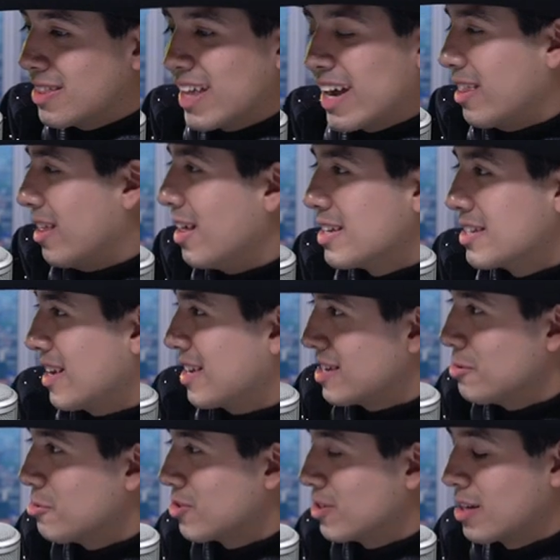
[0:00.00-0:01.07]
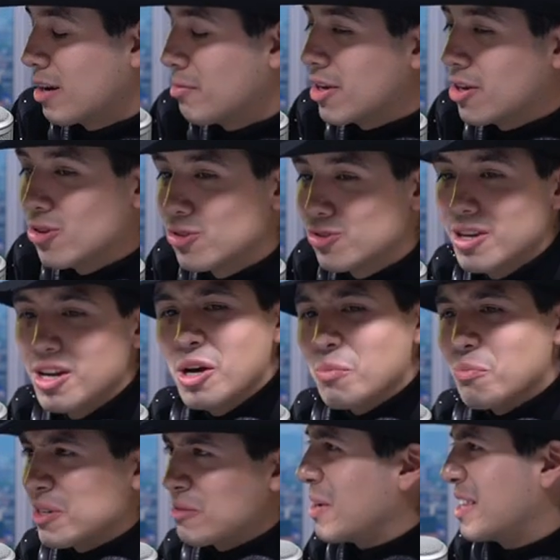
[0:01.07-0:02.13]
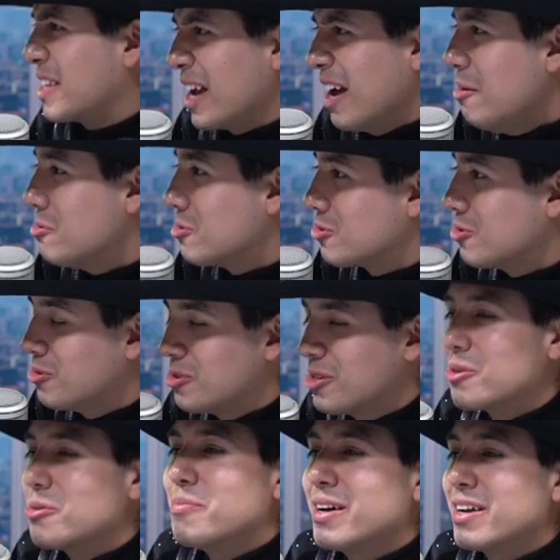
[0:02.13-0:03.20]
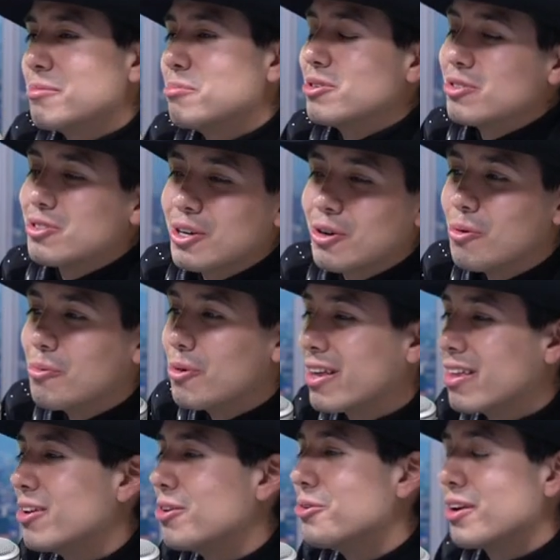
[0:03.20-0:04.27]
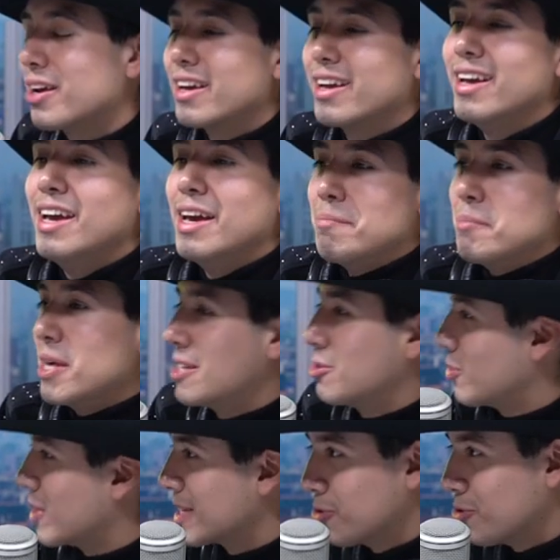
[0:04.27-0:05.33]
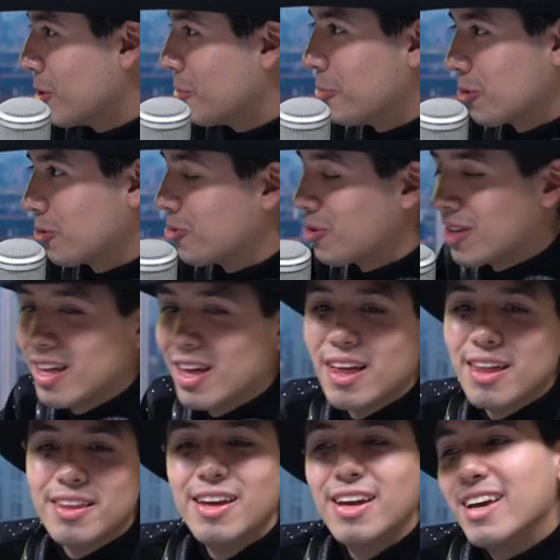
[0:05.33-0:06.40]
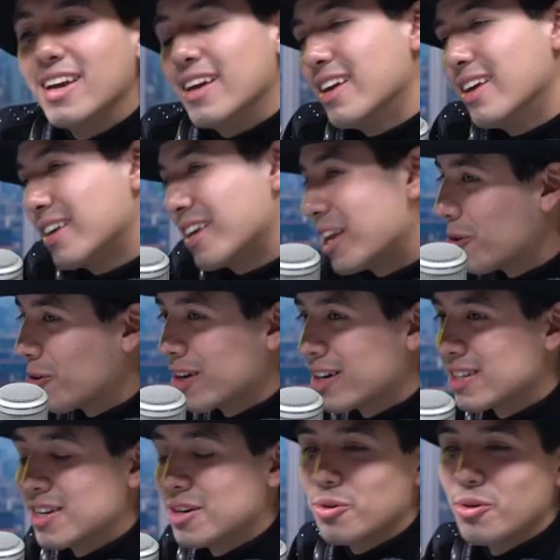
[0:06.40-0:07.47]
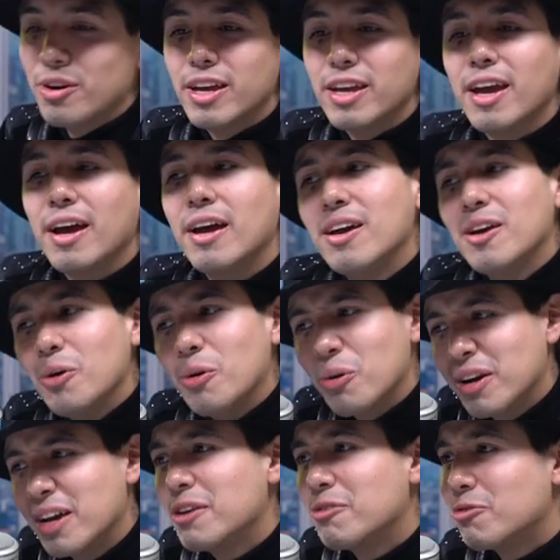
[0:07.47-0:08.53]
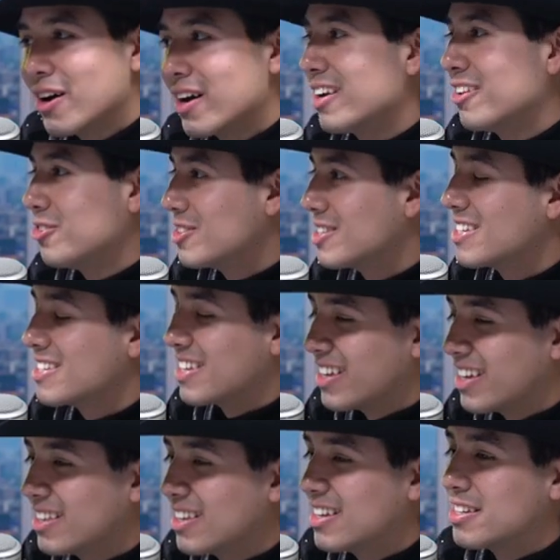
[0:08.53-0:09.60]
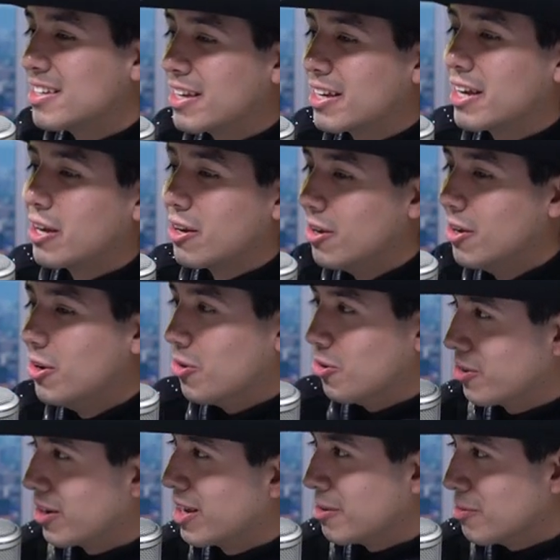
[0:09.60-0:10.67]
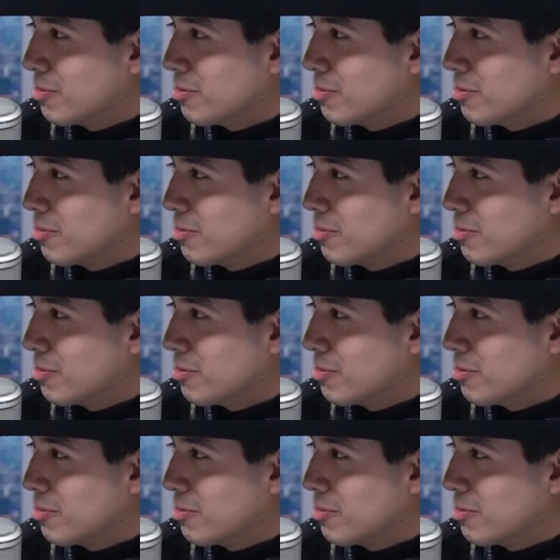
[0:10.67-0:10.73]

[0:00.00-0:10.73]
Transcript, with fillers: tardeadas que hacíamos entre amigos, pues platicábamos, ¿no? Oye, compadre, pero es que ¿cómo le digo que me des una segunda oportunidad? quiero regresar con ella. Ok, fui agarrando esas ideas y dije, ok,